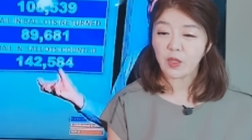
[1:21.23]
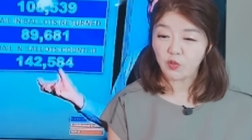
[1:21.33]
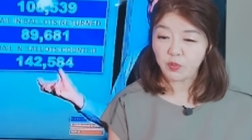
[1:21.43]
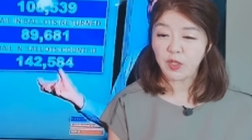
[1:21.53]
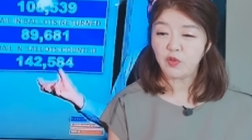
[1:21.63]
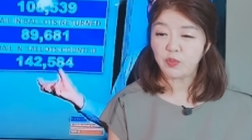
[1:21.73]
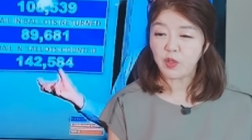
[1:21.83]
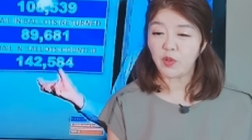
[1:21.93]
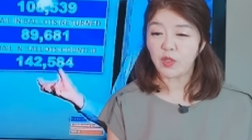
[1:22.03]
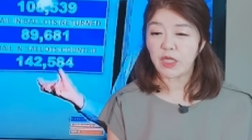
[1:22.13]
우편
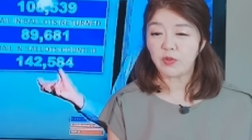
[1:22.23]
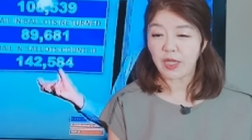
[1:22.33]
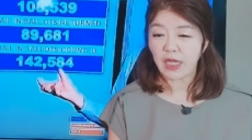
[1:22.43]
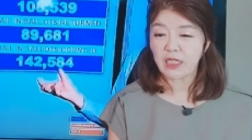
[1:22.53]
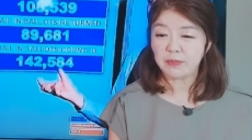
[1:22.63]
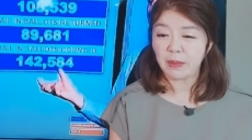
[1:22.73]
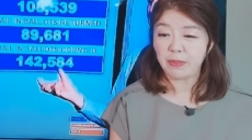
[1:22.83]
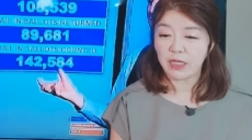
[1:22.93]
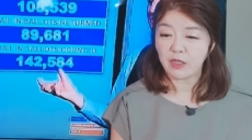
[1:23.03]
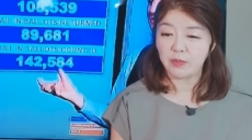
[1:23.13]
투표 요청된 게 10만
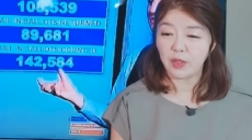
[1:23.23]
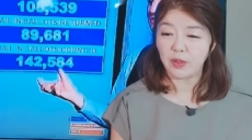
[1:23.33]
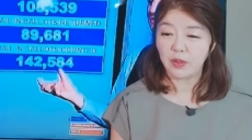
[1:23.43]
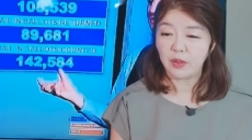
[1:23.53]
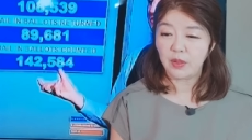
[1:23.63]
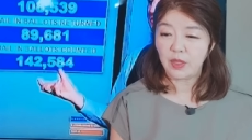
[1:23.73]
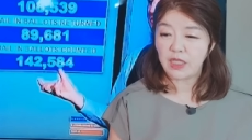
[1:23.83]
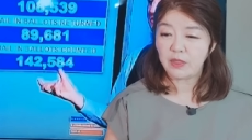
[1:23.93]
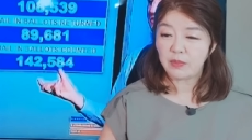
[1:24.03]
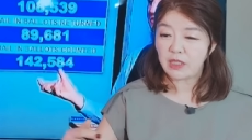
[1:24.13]
8천 표
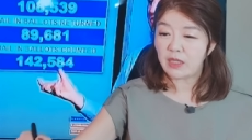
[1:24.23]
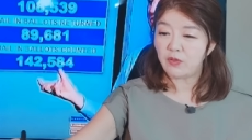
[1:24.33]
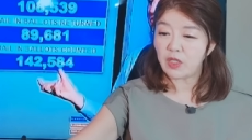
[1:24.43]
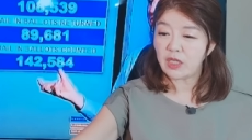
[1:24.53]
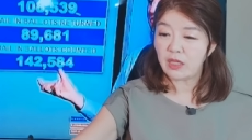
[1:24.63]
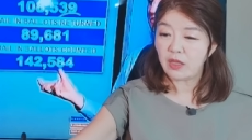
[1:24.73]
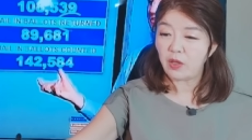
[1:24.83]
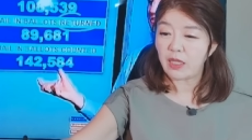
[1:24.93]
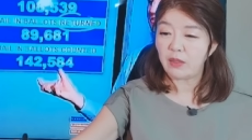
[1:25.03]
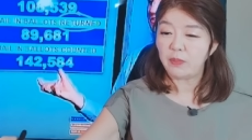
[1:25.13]
심지어
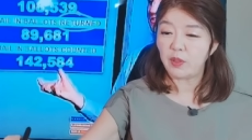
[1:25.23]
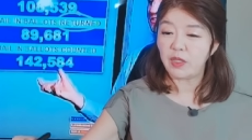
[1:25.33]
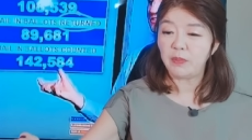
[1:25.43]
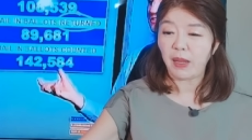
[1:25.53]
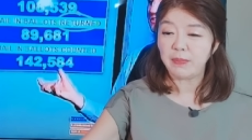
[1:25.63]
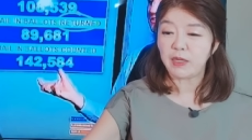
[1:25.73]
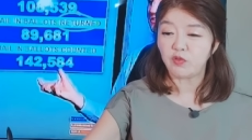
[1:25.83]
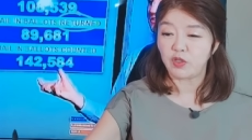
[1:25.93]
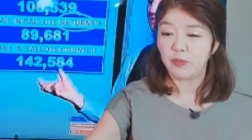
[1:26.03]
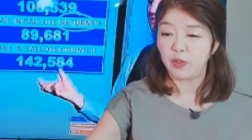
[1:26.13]
리턴된 표는 8만
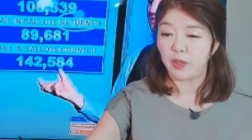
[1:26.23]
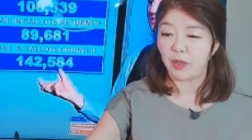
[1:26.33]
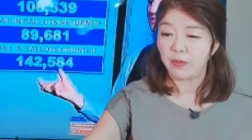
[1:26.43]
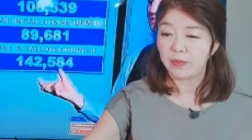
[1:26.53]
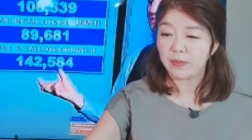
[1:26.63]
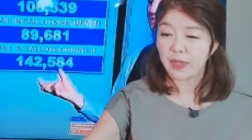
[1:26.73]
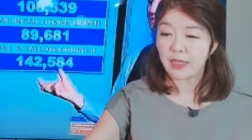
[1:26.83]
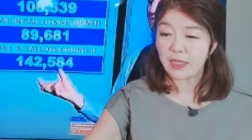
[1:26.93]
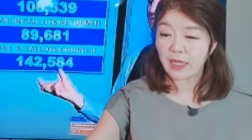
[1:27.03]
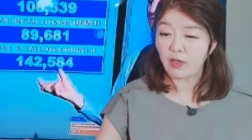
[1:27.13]
9천 표예요.
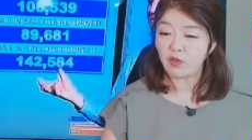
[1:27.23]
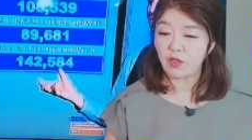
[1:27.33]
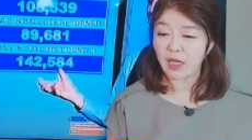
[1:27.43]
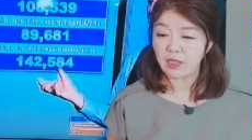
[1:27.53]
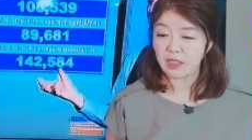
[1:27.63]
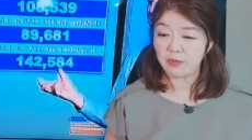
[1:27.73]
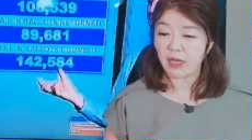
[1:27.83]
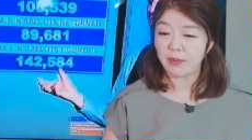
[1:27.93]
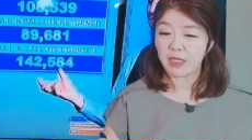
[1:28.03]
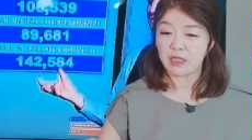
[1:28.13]
근데 카운트된 건
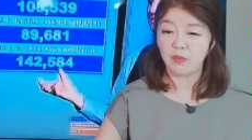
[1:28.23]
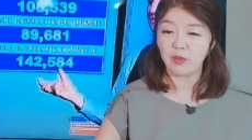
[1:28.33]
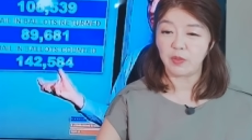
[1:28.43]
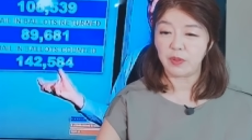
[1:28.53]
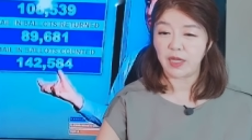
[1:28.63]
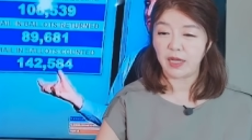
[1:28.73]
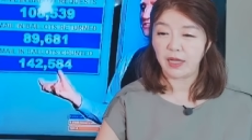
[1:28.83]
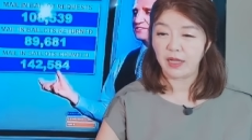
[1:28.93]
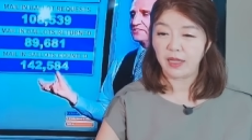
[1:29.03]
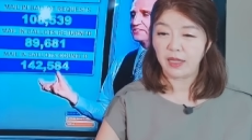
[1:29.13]
14만 2천 표입니다.
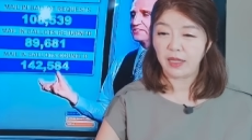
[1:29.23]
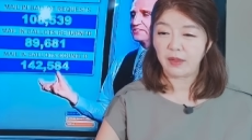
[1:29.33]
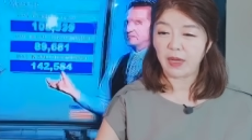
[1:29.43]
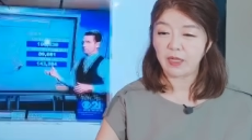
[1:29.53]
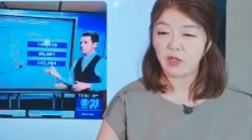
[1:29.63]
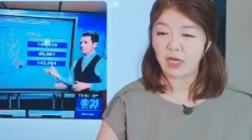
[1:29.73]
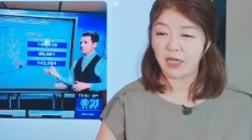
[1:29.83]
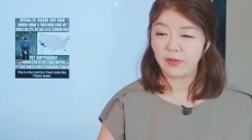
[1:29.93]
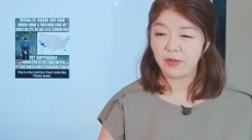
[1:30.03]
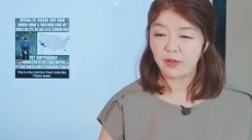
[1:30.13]
이 말이
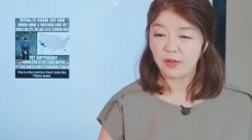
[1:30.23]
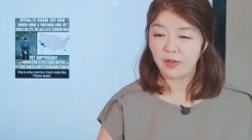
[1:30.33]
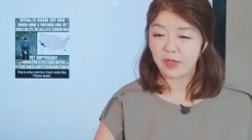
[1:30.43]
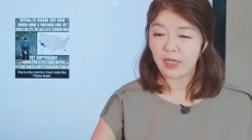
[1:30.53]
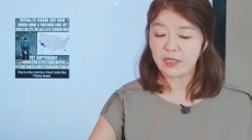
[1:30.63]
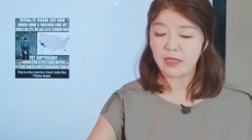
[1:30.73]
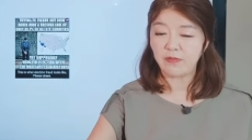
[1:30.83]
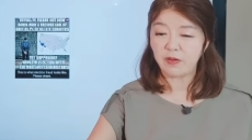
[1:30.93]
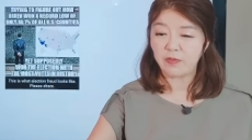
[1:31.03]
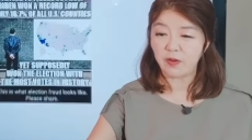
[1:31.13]
되나요? 그래서
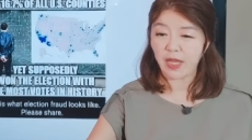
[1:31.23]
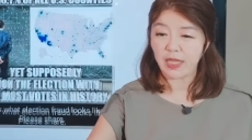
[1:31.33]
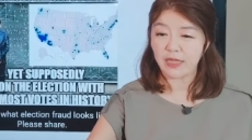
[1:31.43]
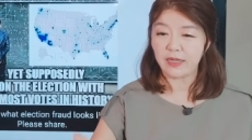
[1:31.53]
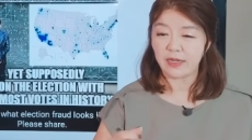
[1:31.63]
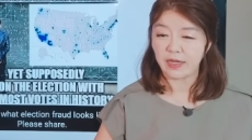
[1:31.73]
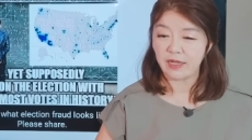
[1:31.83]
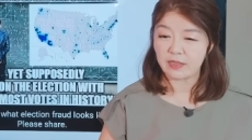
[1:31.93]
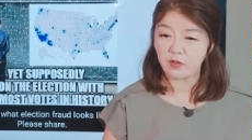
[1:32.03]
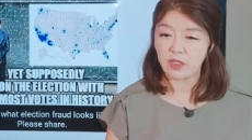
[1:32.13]
never forget
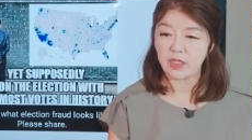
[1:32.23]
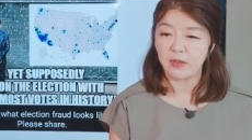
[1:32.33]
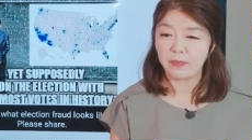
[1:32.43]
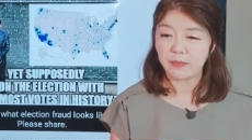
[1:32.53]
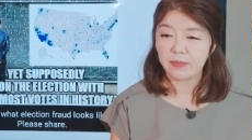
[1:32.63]
이렇게 쓰고 있어요.